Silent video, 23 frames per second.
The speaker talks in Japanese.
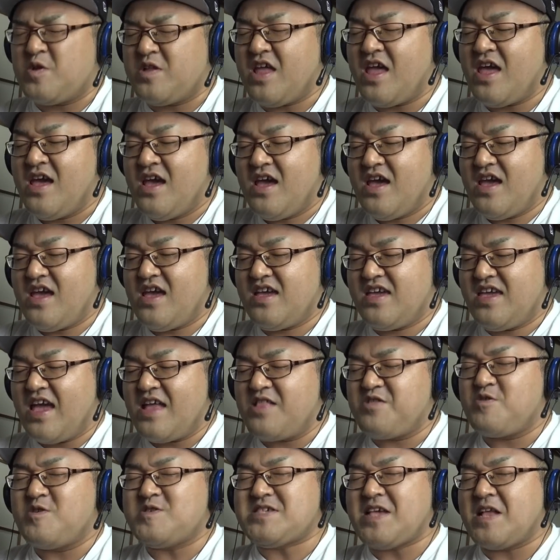とね、えー、
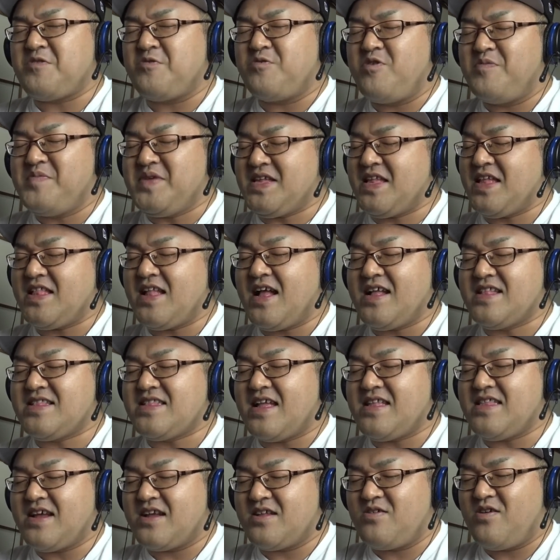ゲットしたところ見せたかっ
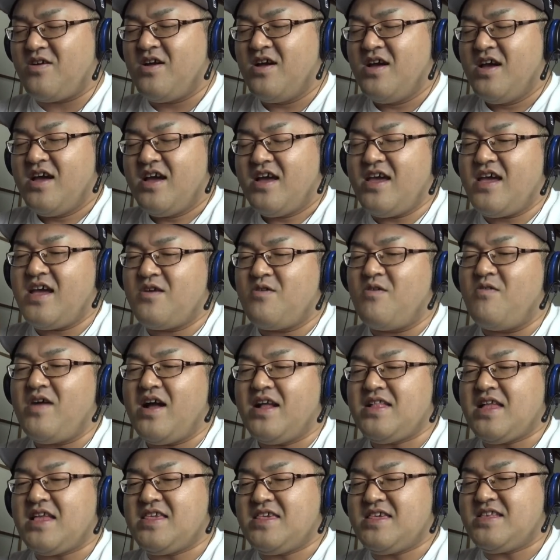たんだけど、えー、今
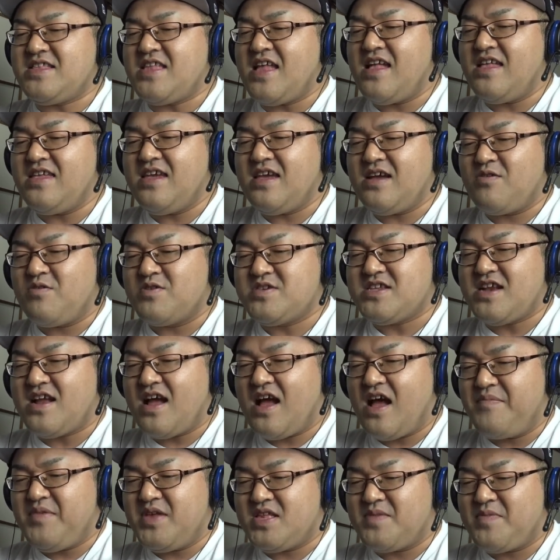回ね事前にこち
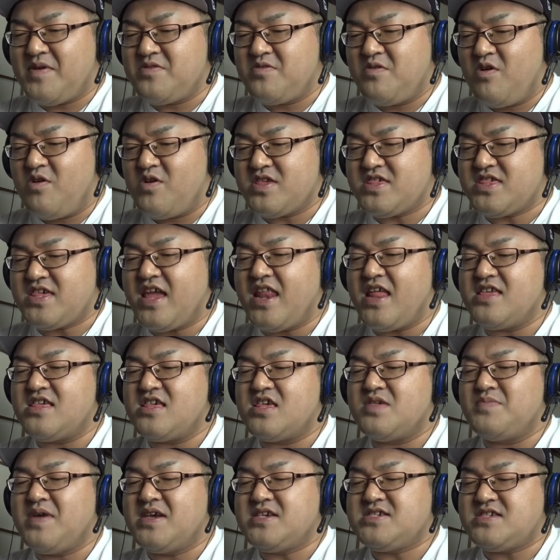らアビスマンの方チャレンジ
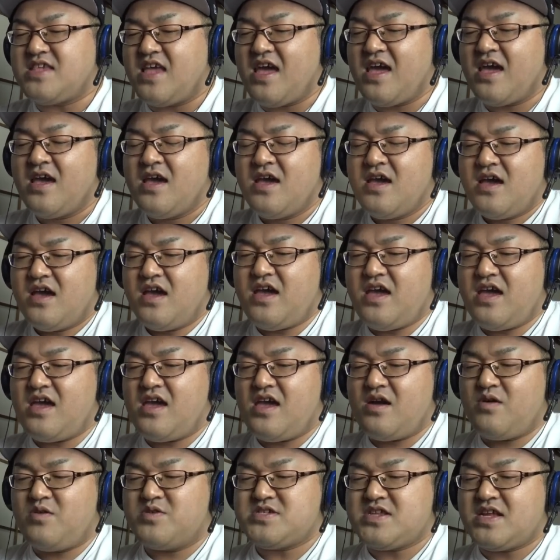しまして、
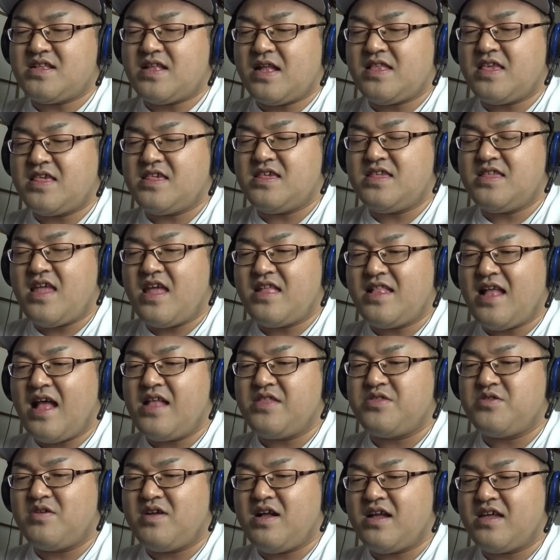えー、こちら達人でな
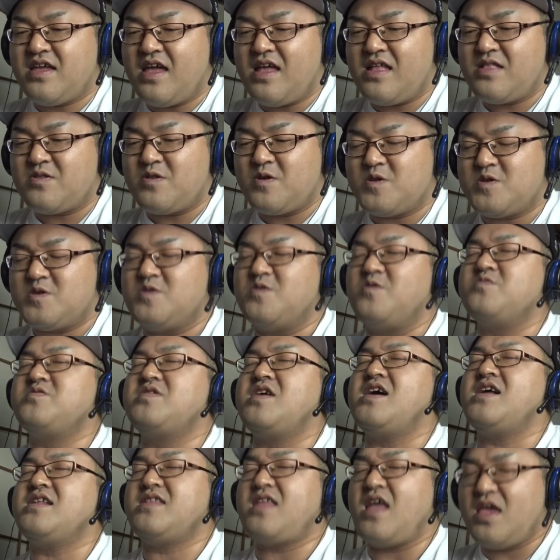んとかゲットすること
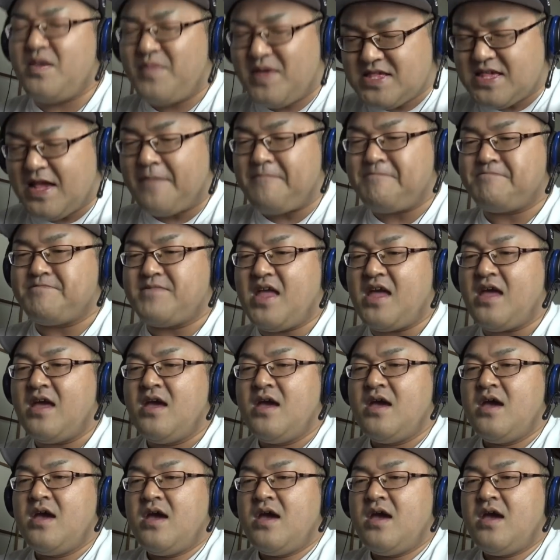ができましたね。